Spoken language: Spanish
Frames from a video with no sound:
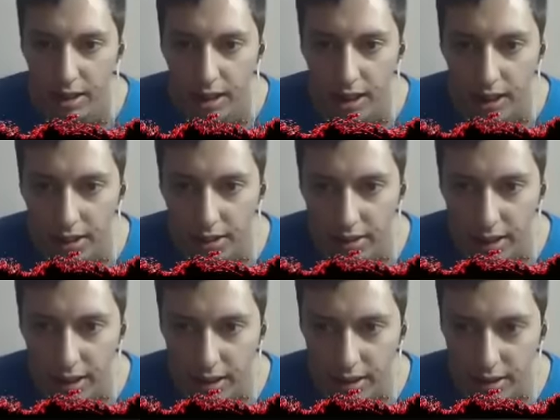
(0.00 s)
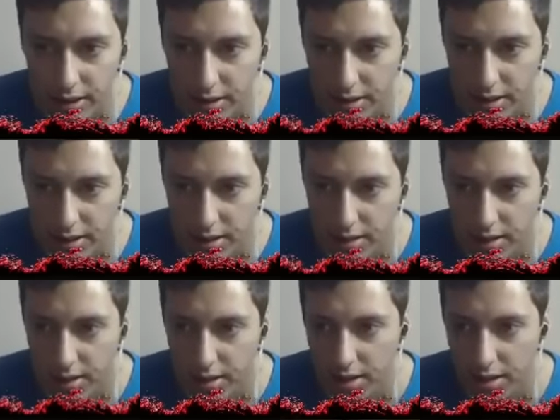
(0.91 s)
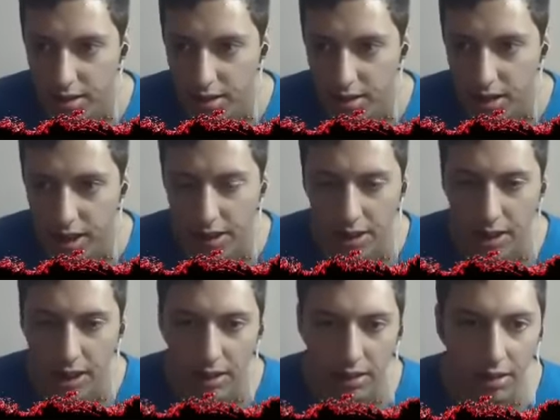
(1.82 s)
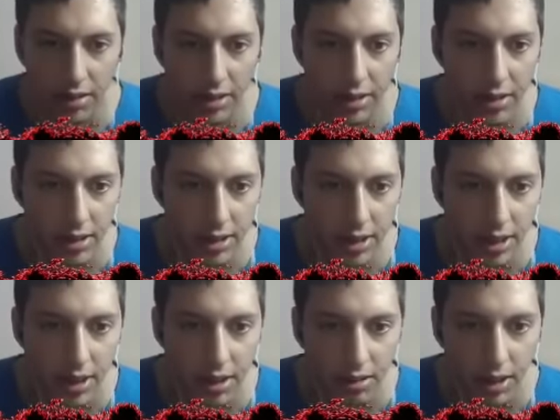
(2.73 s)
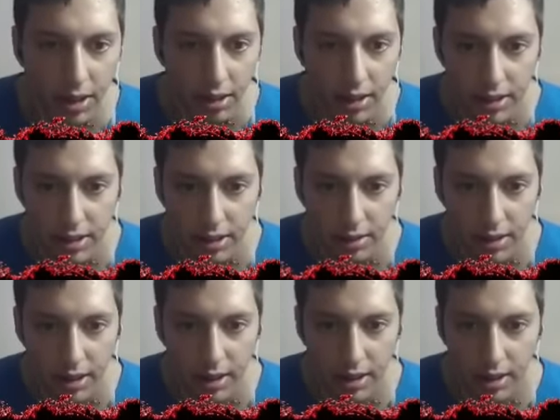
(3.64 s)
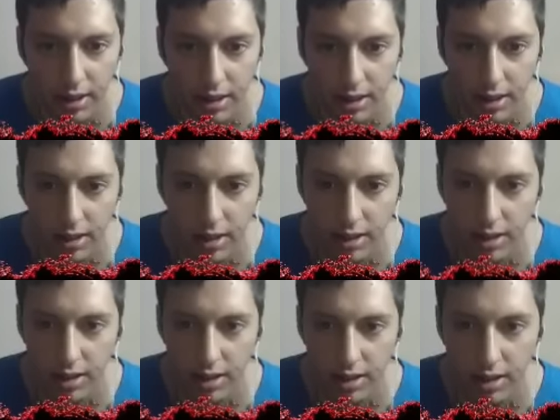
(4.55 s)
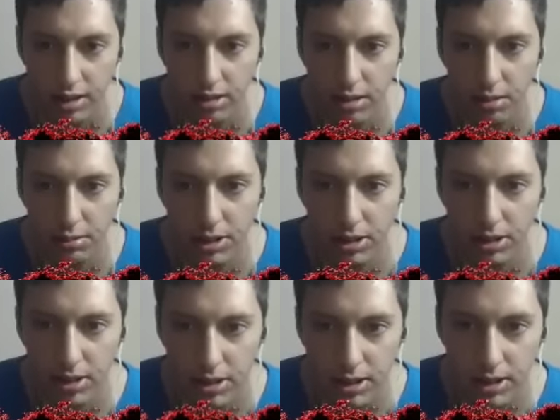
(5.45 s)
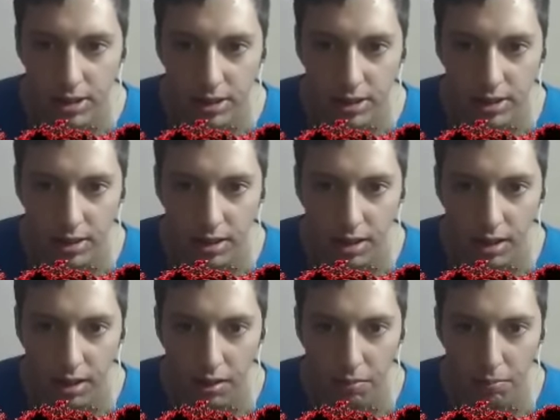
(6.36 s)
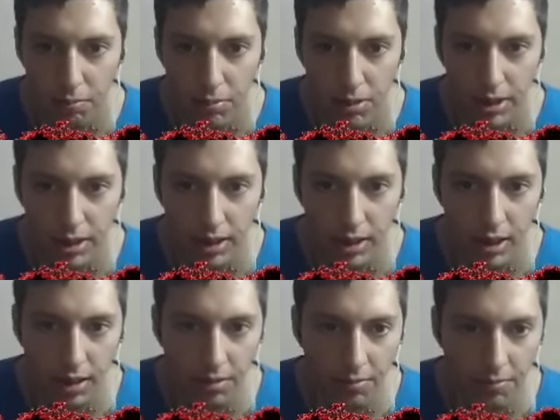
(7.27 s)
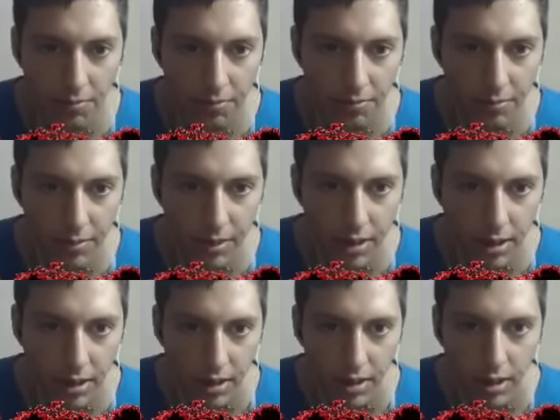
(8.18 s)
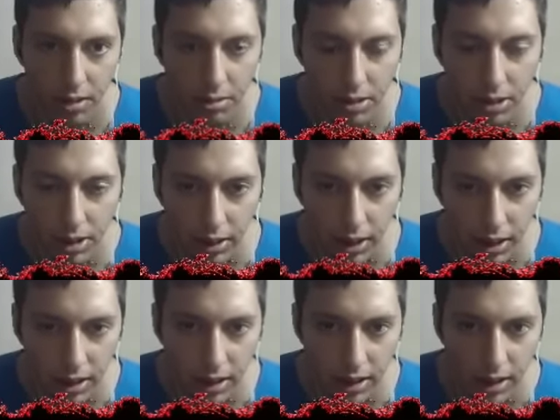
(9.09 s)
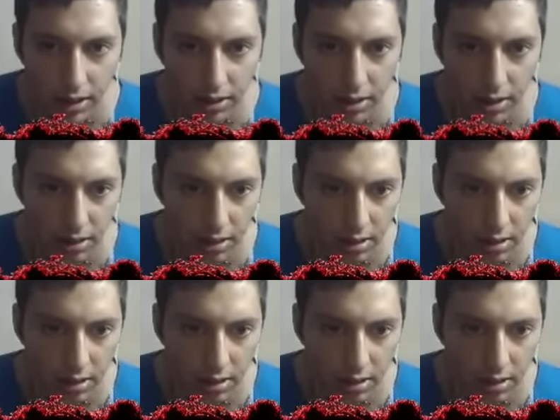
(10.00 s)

Acá no había nada, ¿cierto? Agarré, ah no, recién agarré una ya inglesa, ¿verdad? subamos entonces. Por aquí. ¿Cómo estoy de vida a todo esto?